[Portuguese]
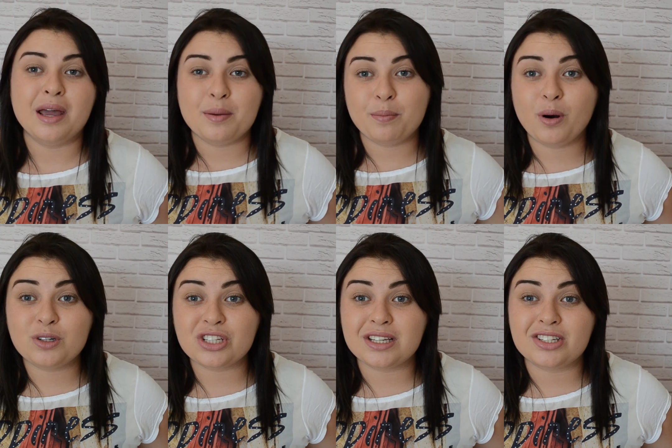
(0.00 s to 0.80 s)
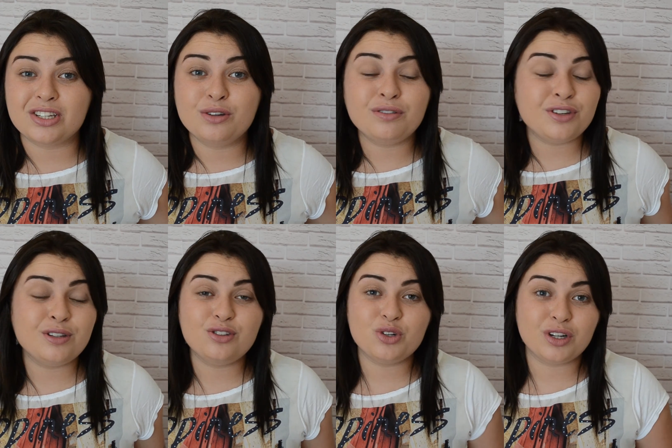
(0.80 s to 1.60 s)
Bom, gente, e o
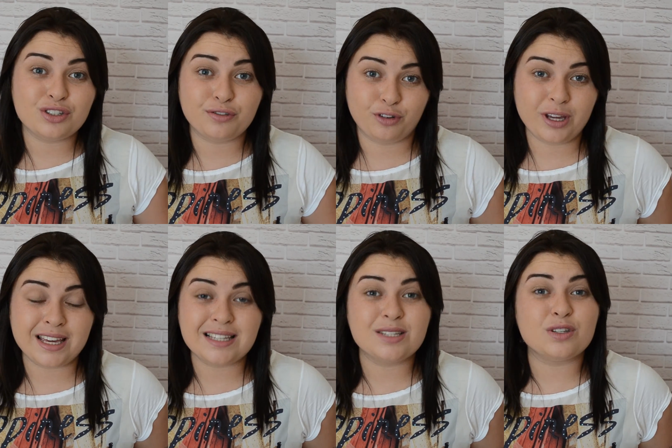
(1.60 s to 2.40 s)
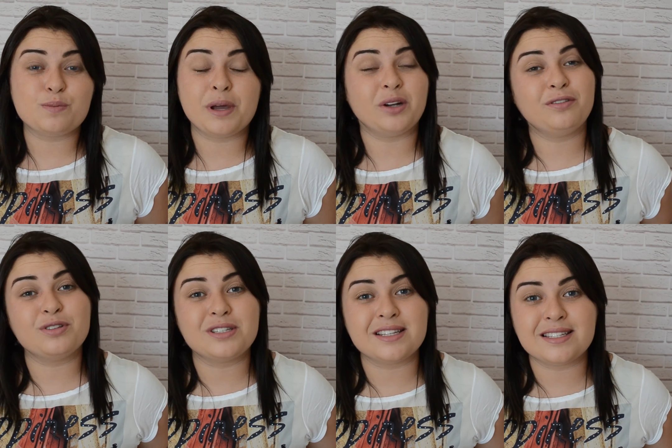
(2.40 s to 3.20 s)
vídeo de hoje foi esse. Eu espero que
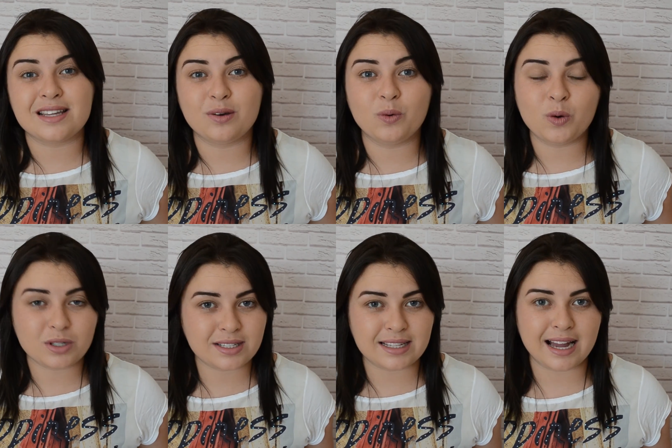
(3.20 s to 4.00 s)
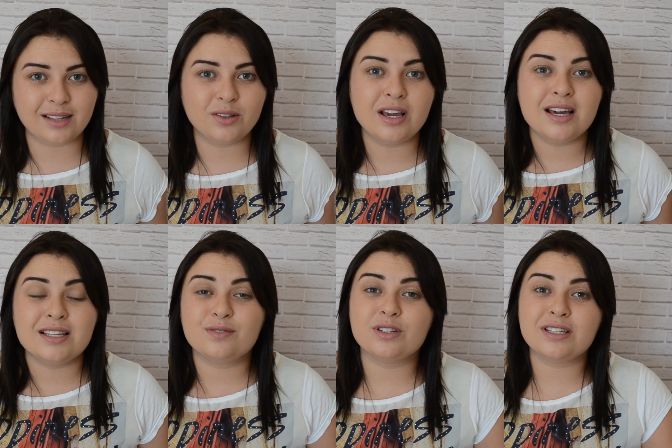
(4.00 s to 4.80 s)
vocês tenham gostado.
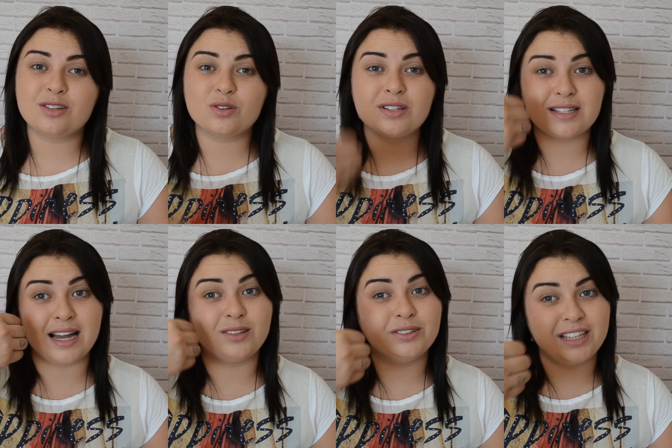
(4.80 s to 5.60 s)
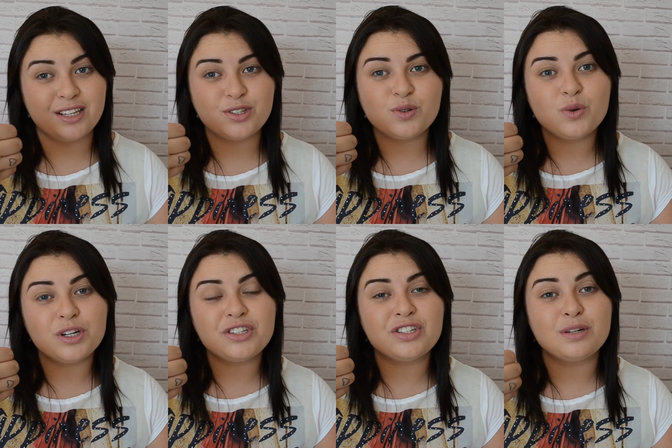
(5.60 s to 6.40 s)
Se vocês gostaram, deixe um
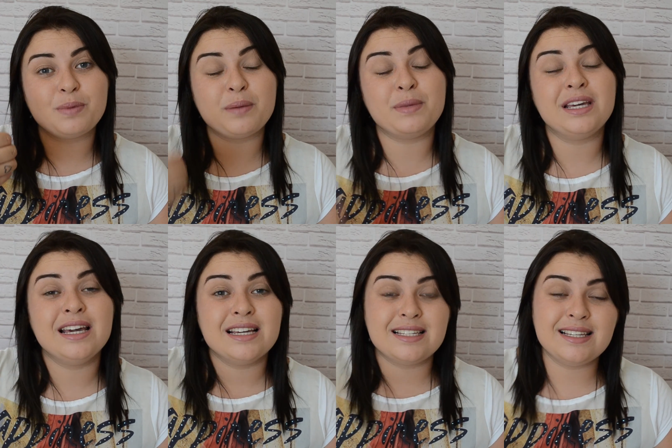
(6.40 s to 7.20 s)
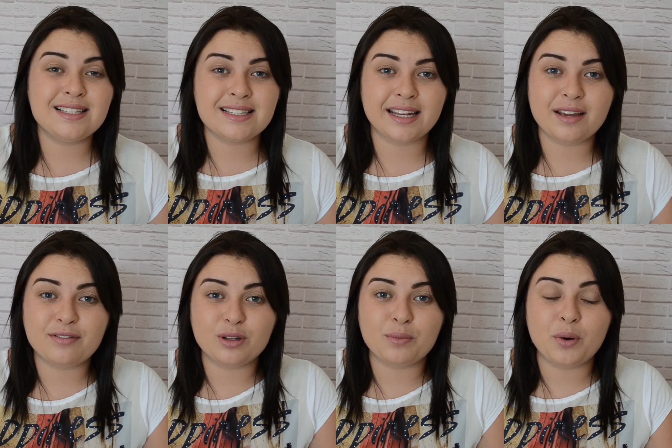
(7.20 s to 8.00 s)
curtir para mim, se
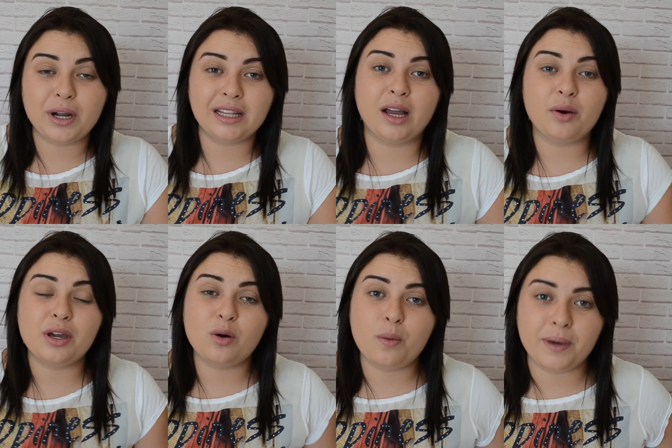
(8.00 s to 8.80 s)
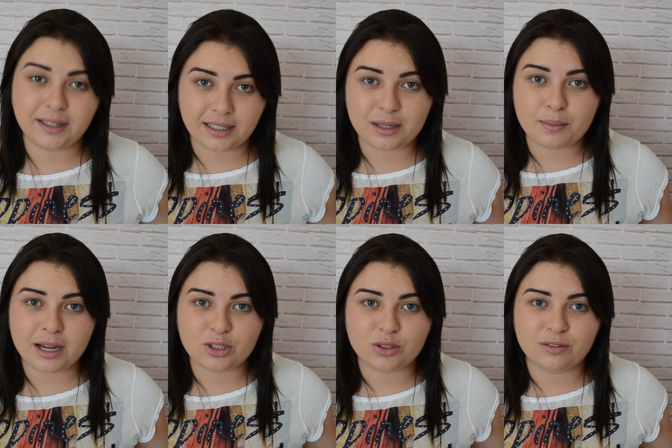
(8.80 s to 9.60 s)
inscreva no meu canal e comenta aqui
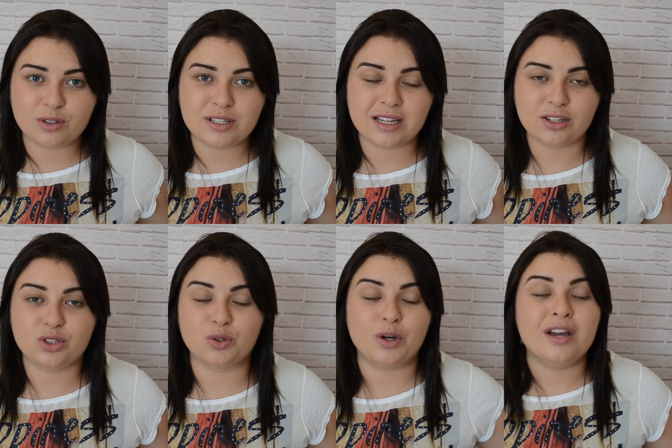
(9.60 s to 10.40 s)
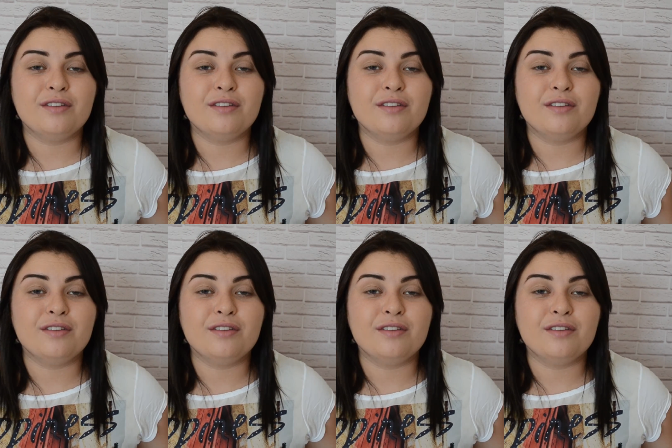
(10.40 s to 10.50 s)
embaixo o que você achou.